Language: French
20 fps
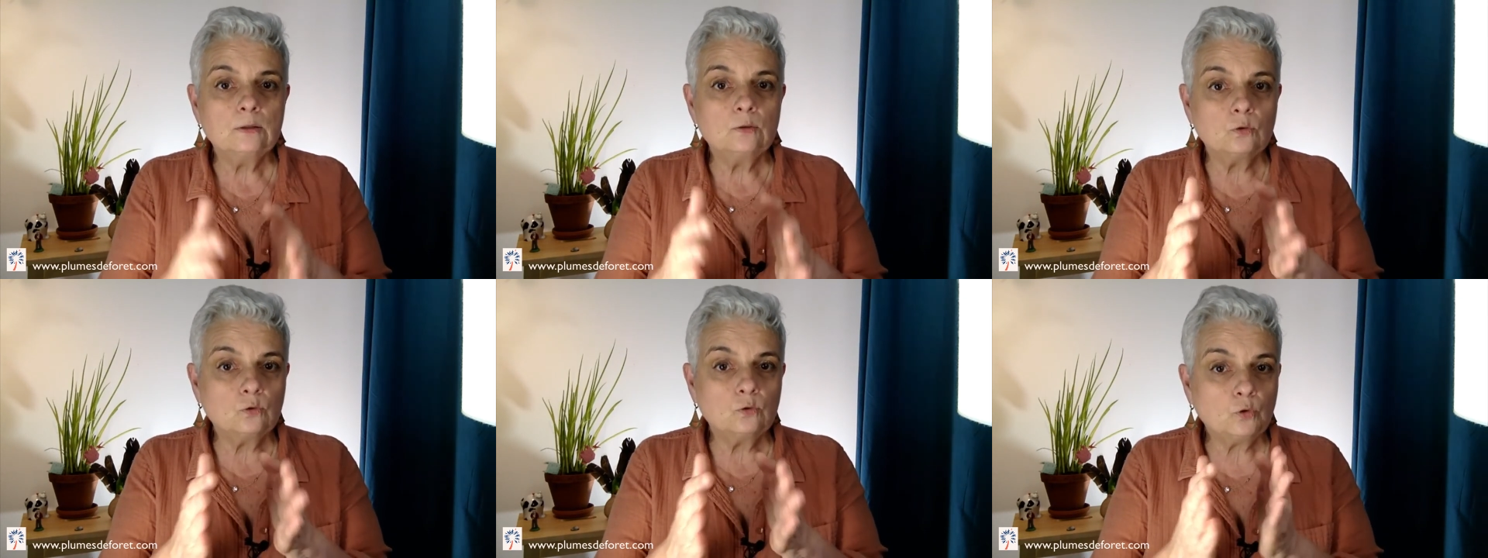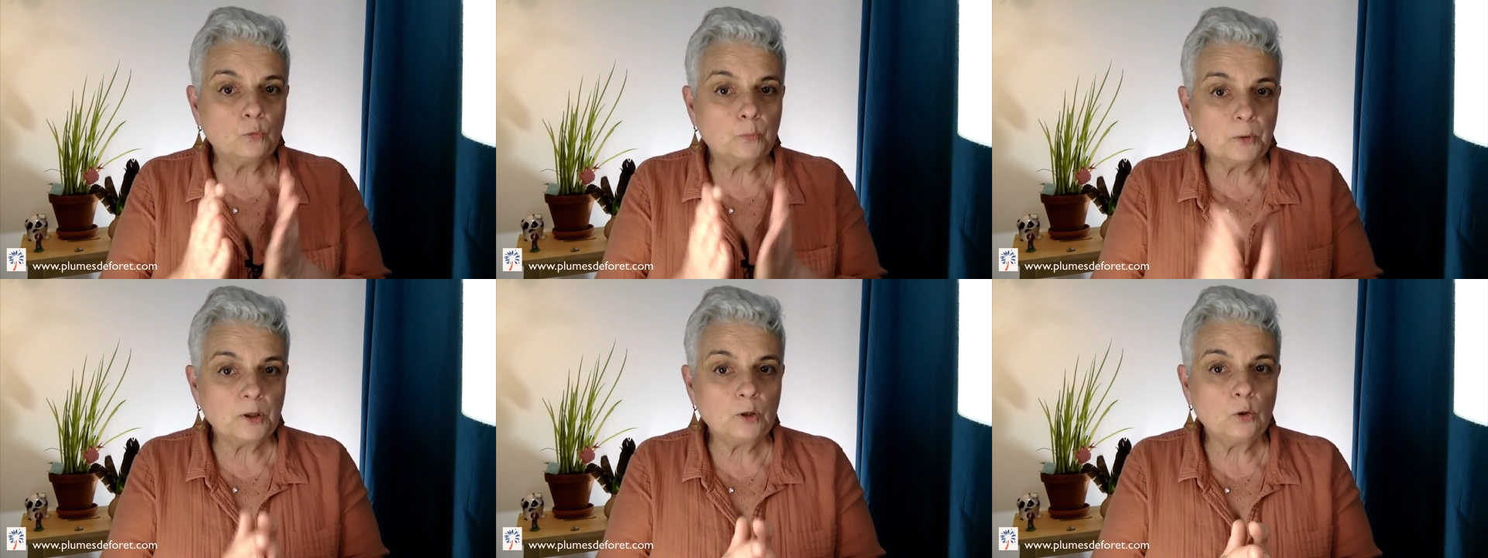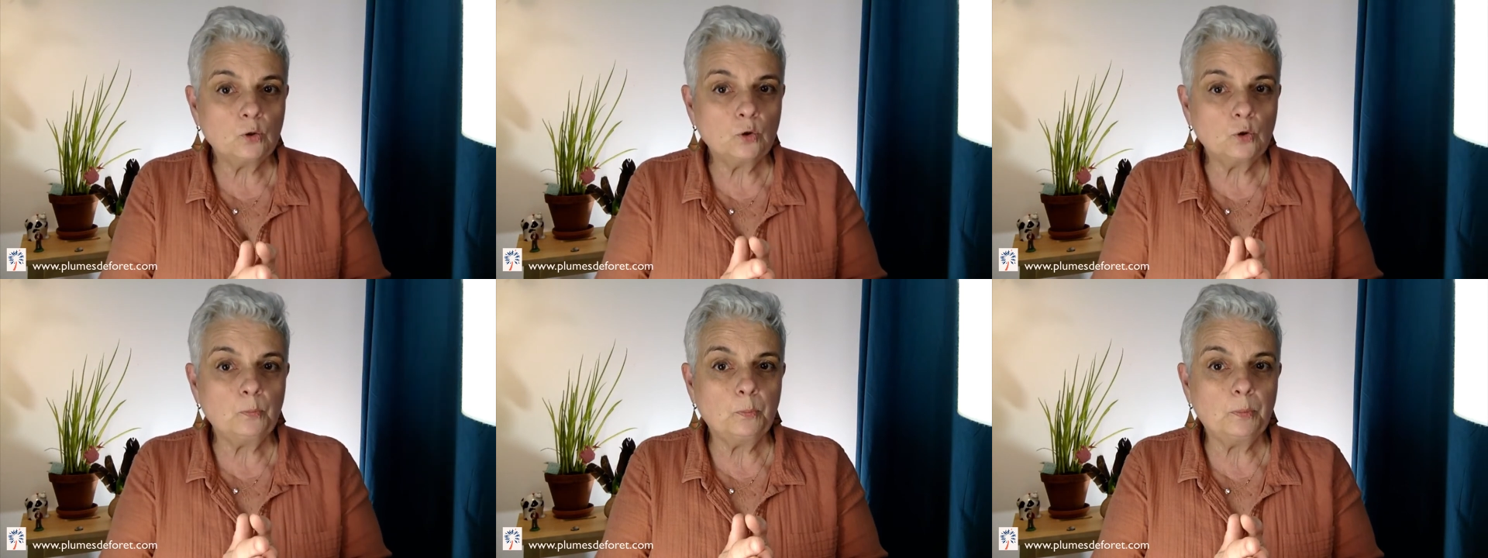ne te
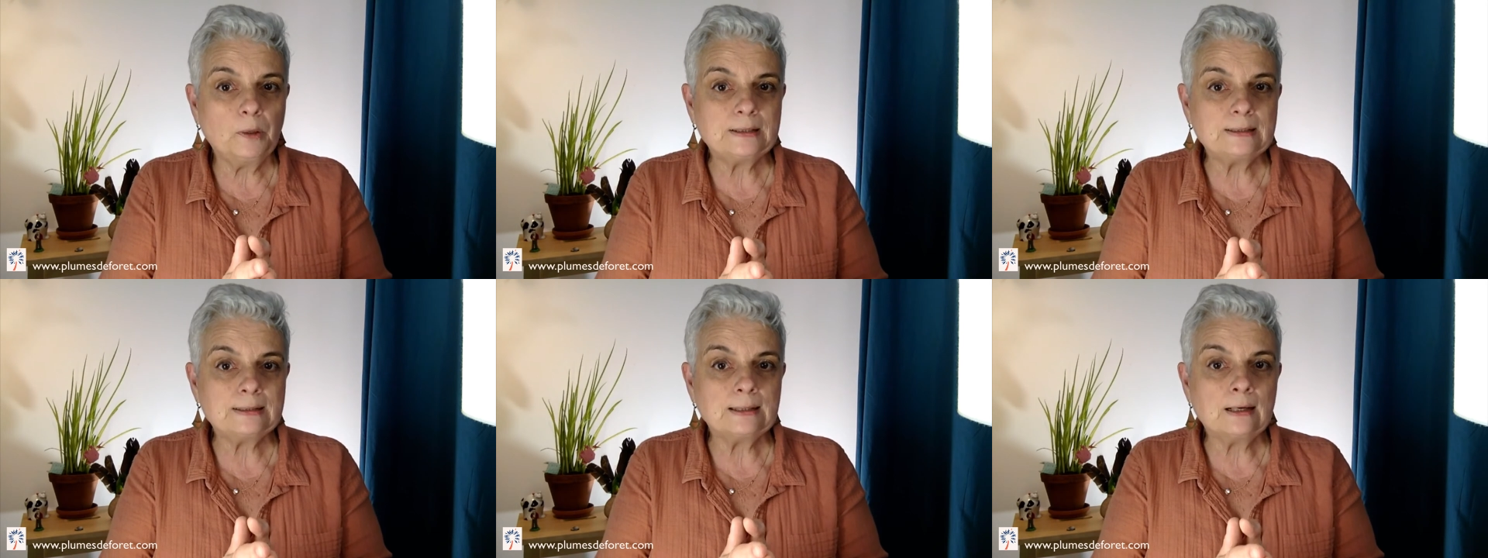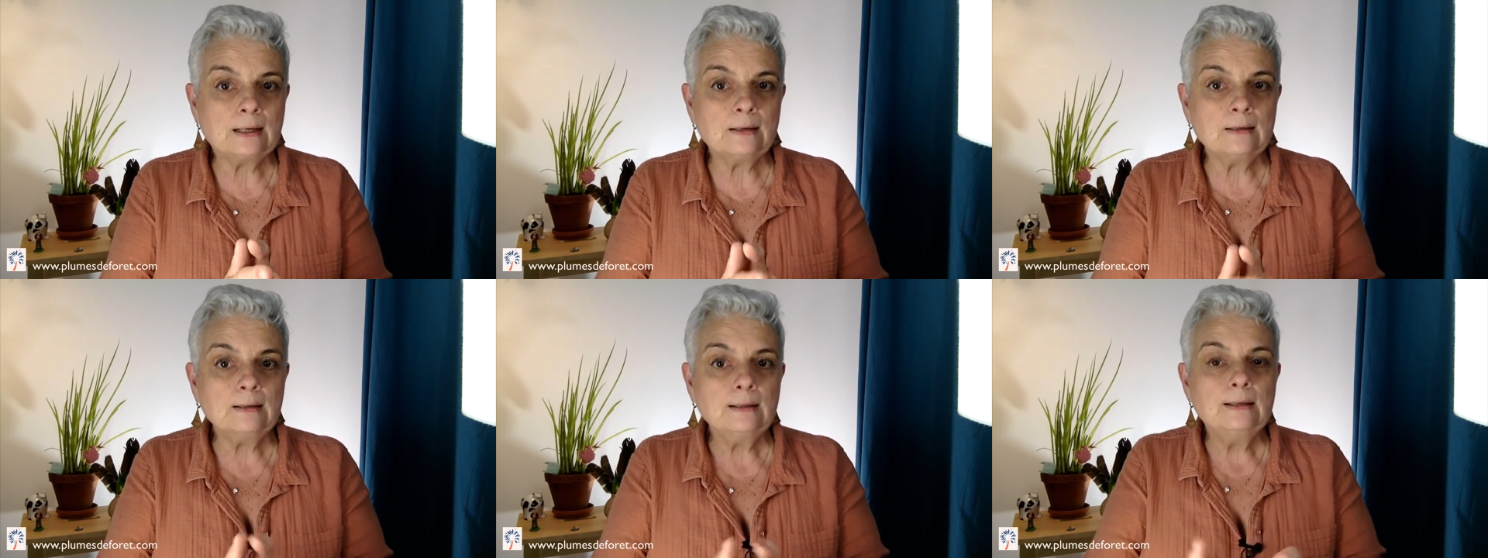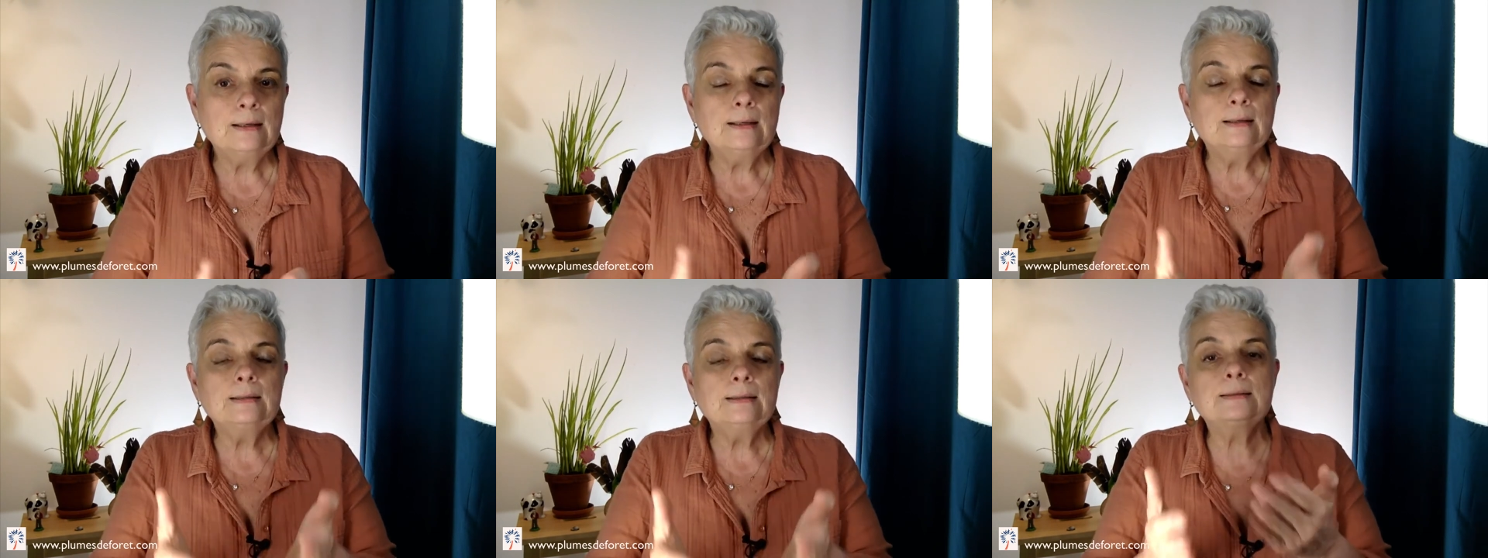préoccupe pas de ça,
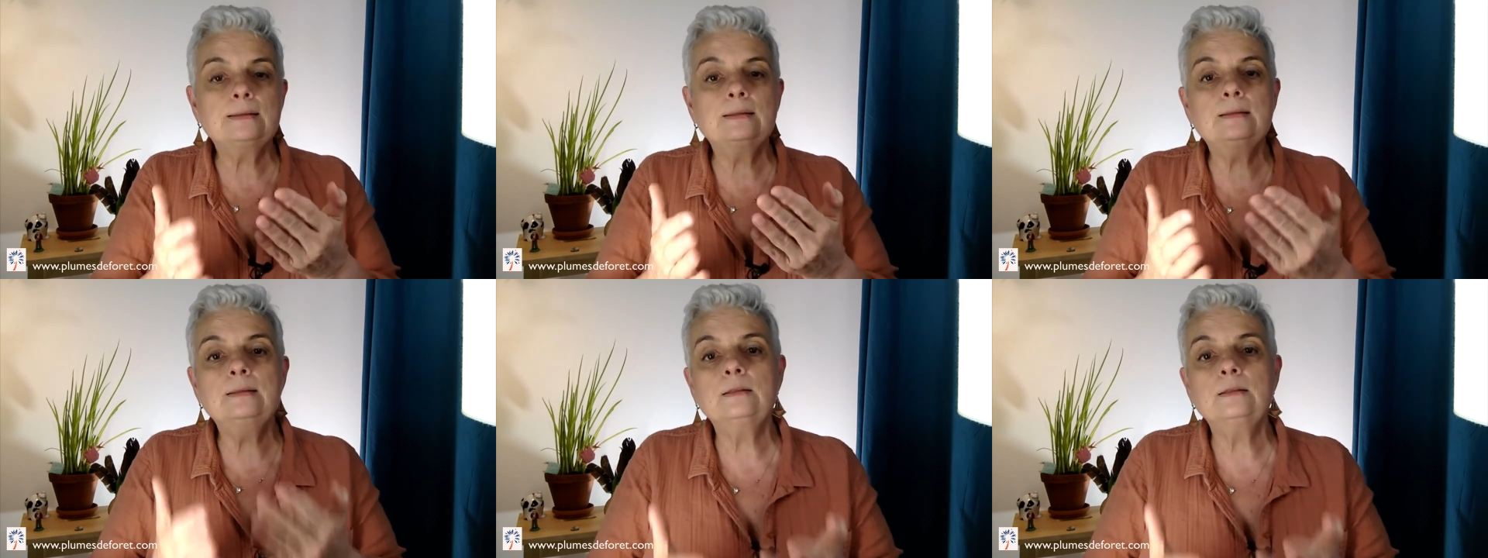c'est